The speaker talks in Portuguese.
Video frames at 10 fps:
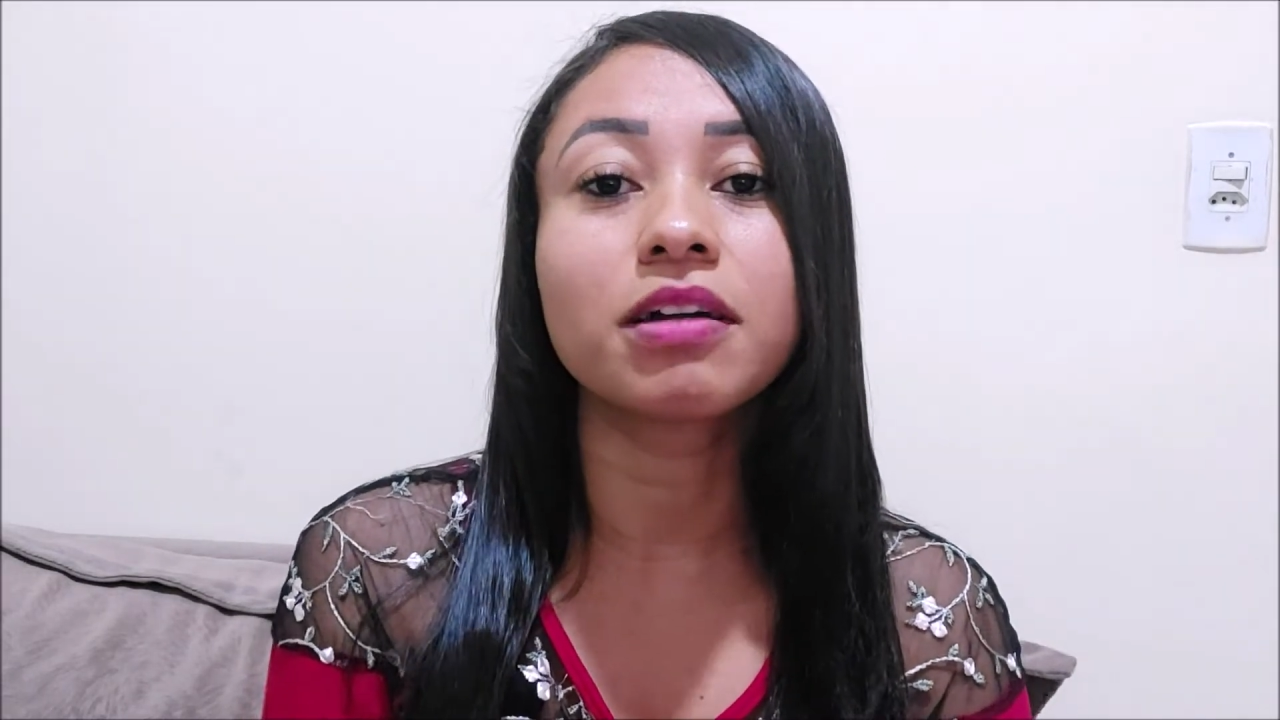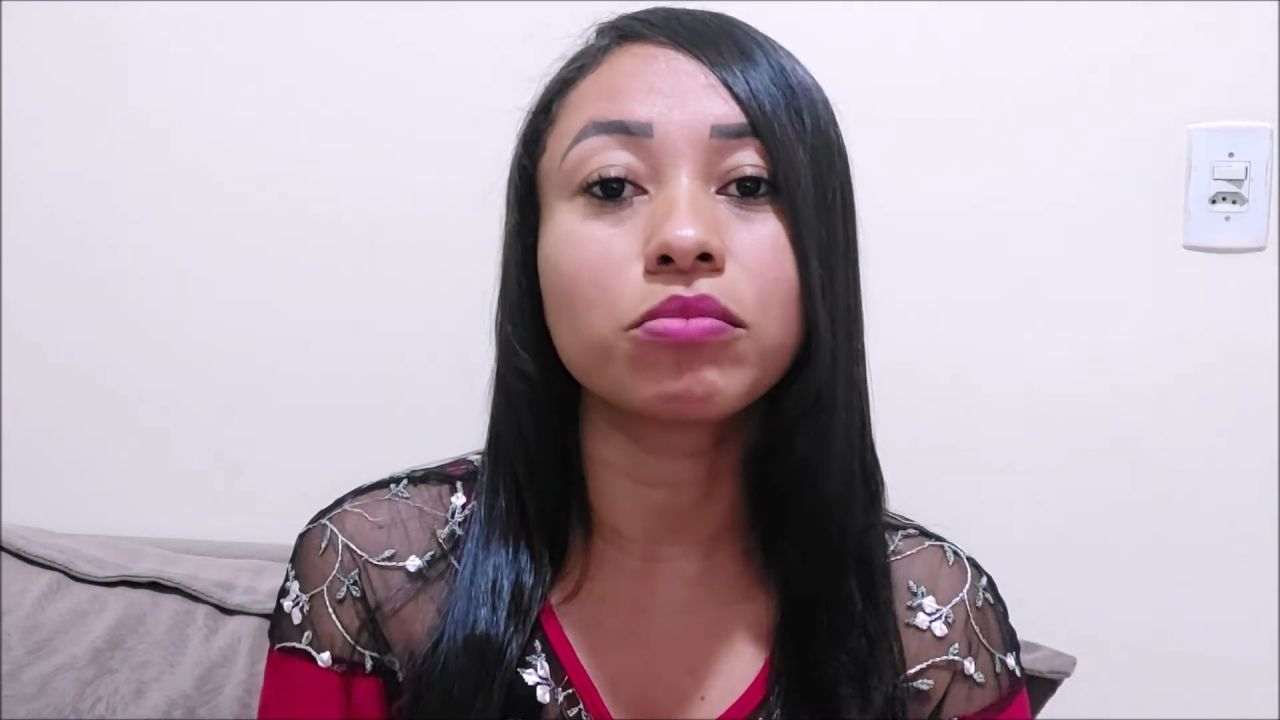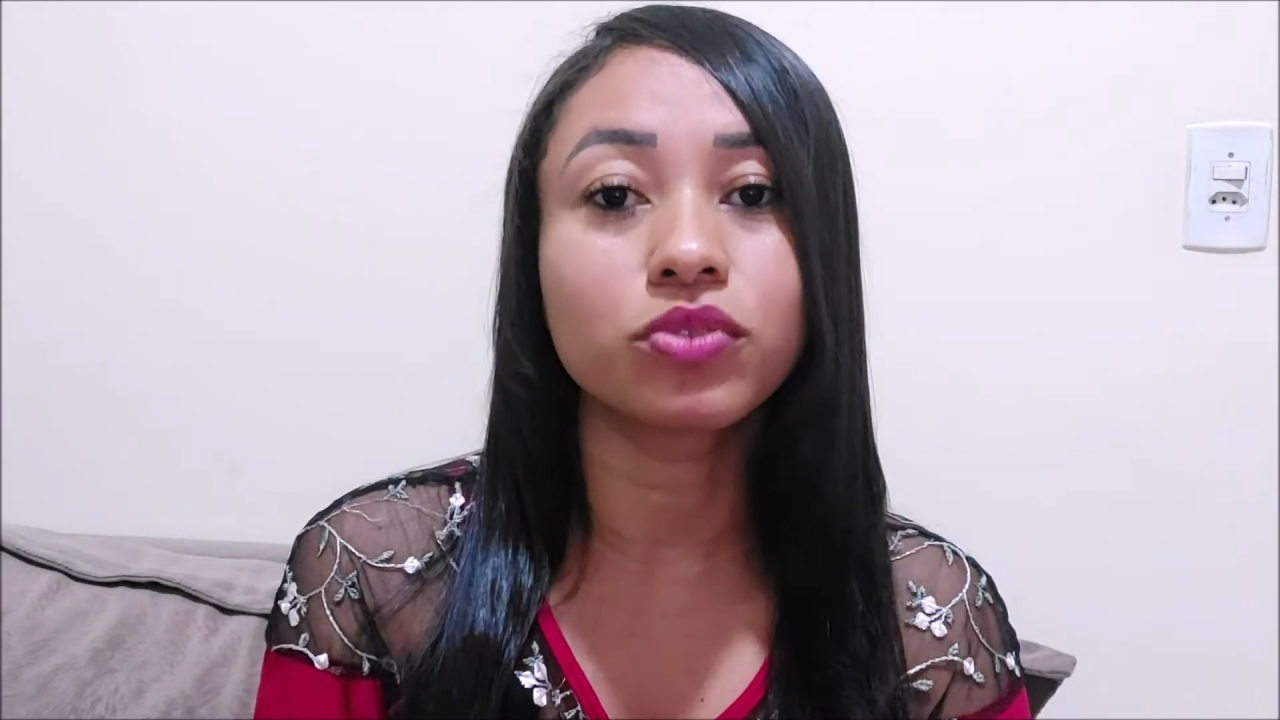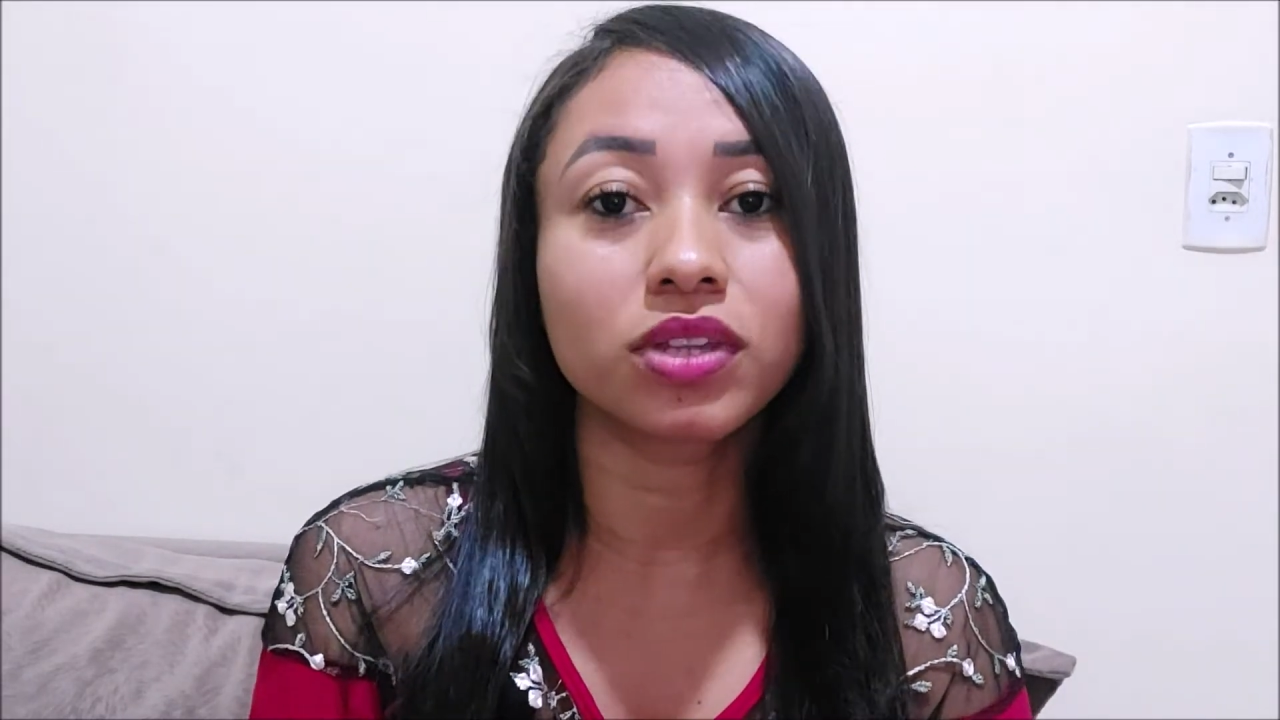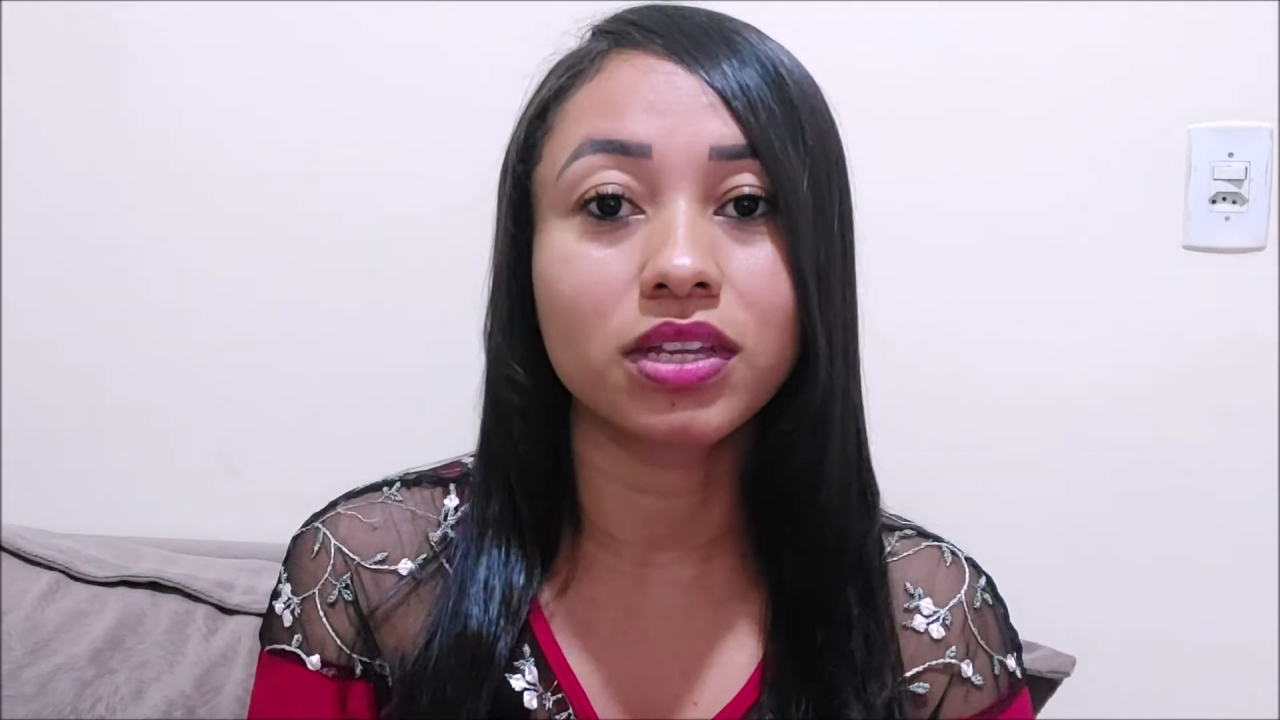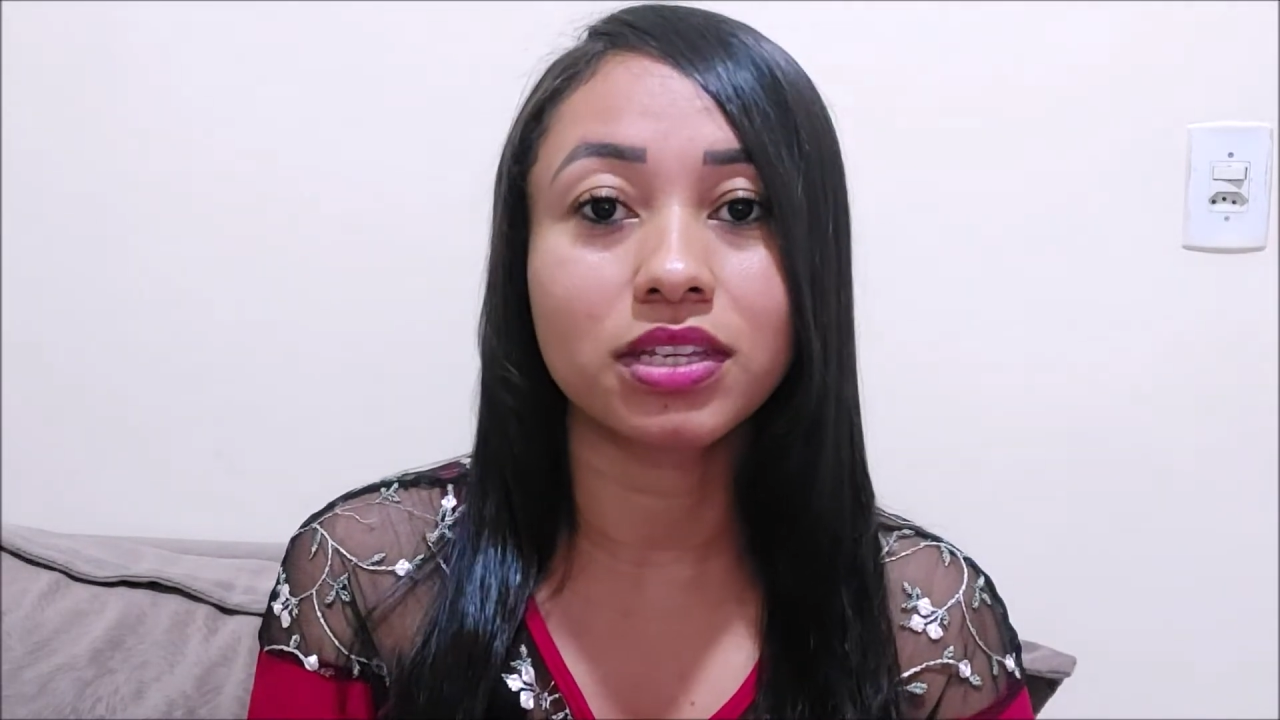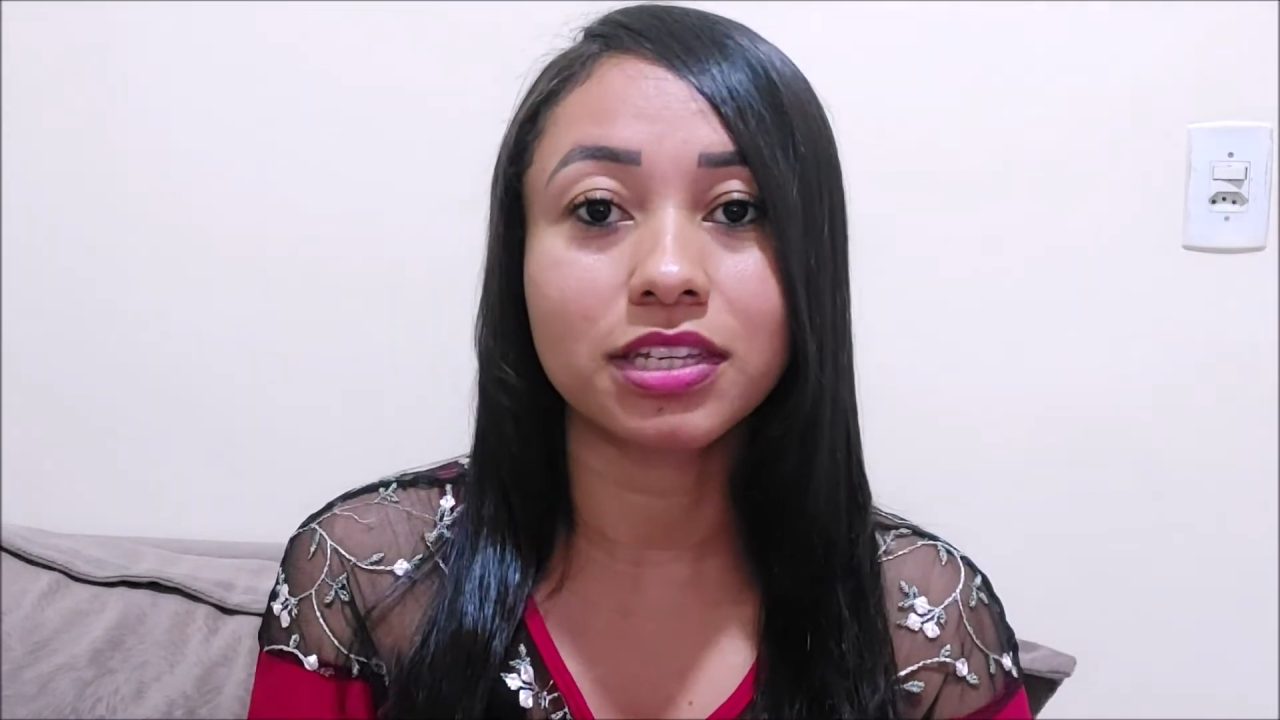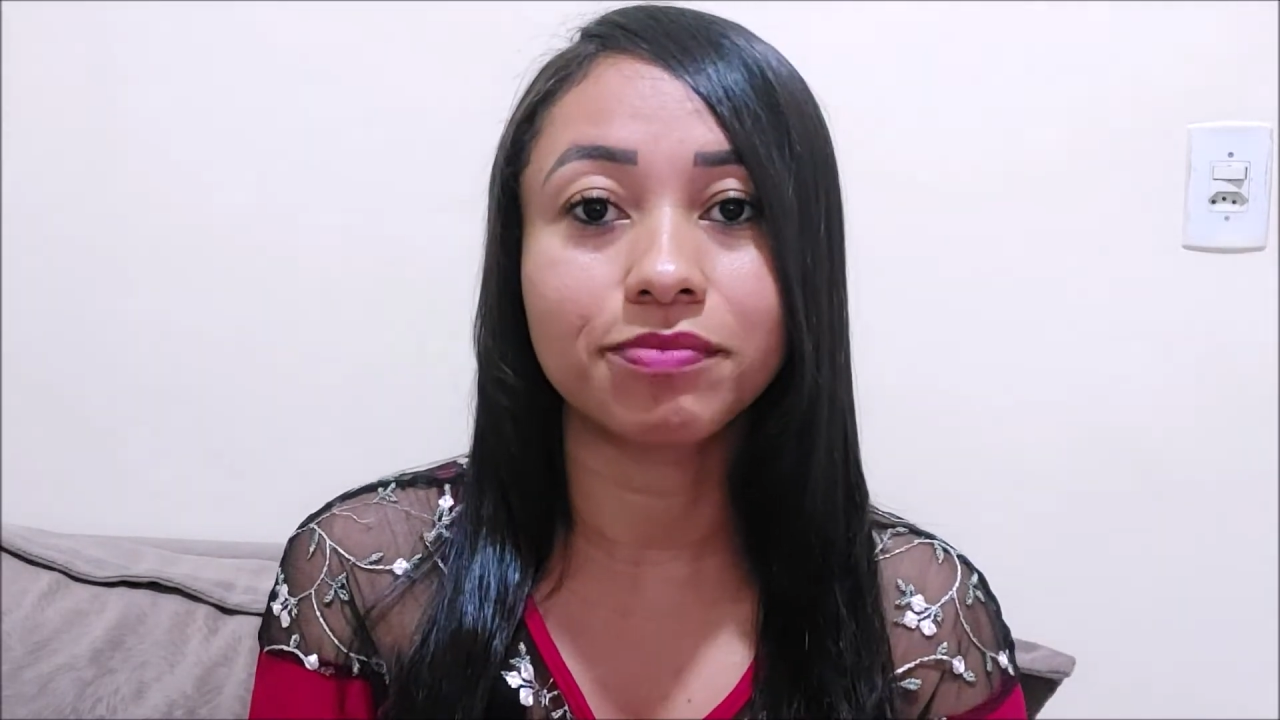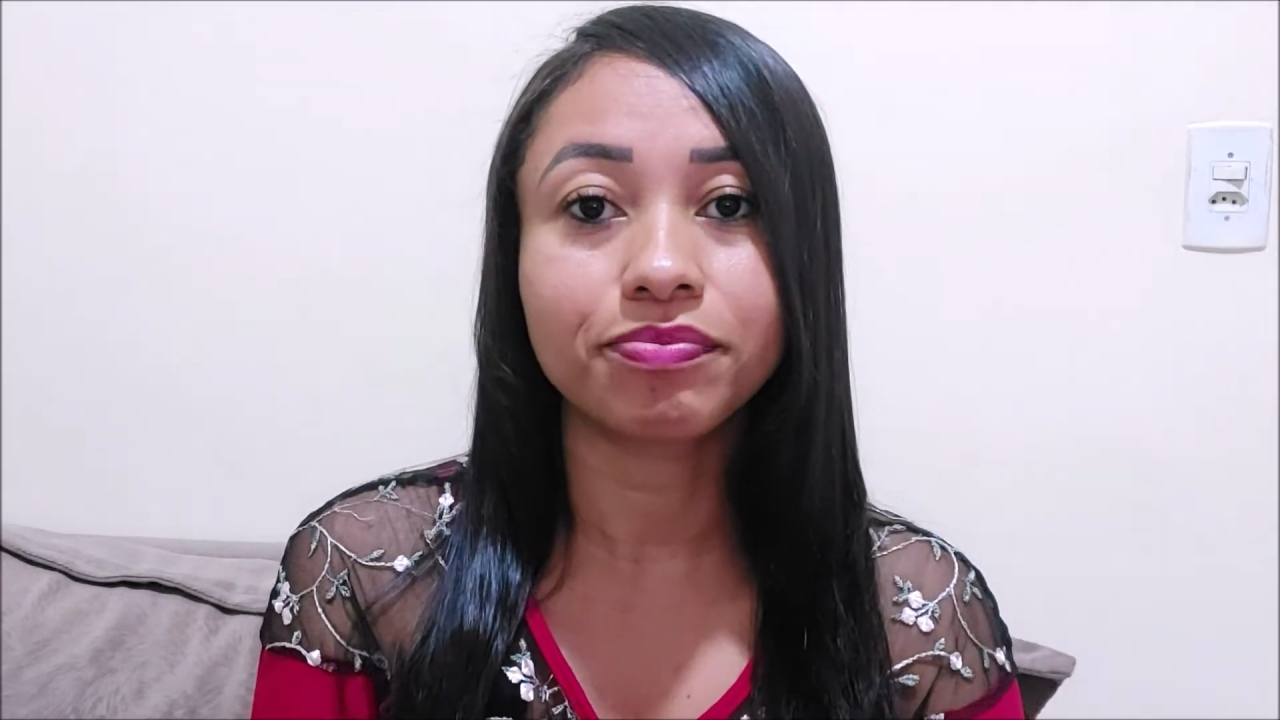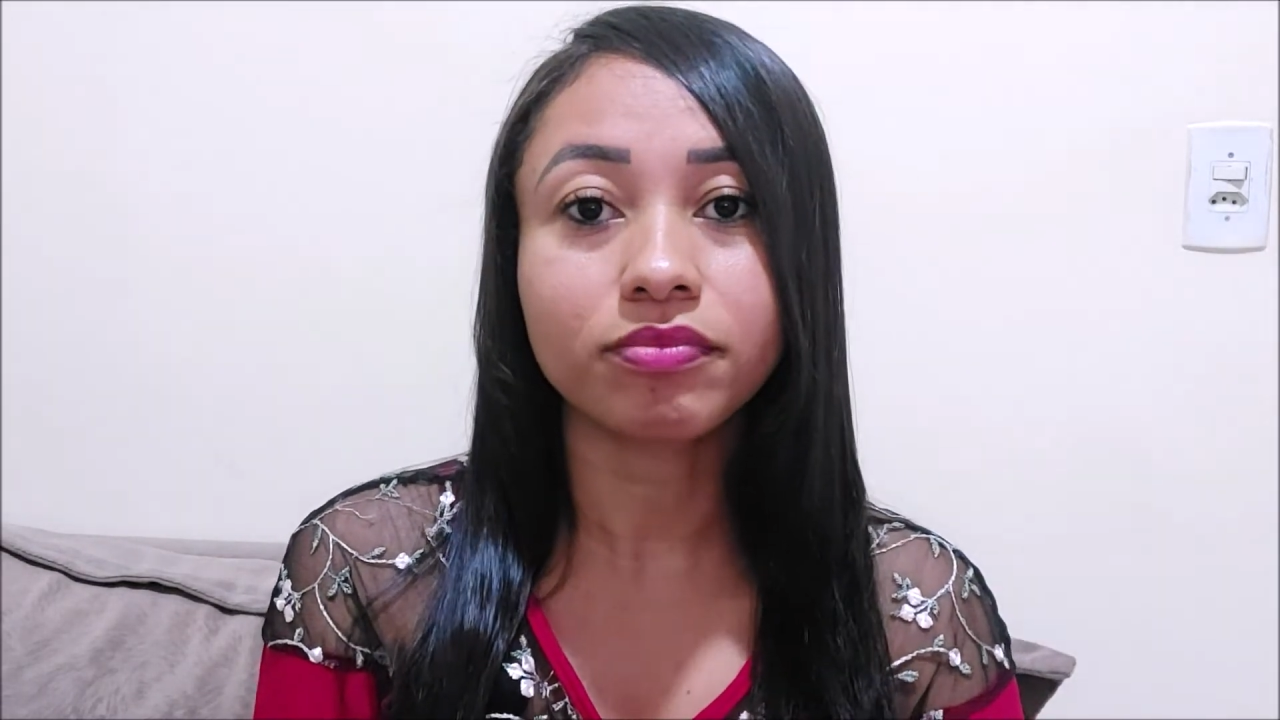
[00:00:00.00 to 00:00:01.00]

abundância.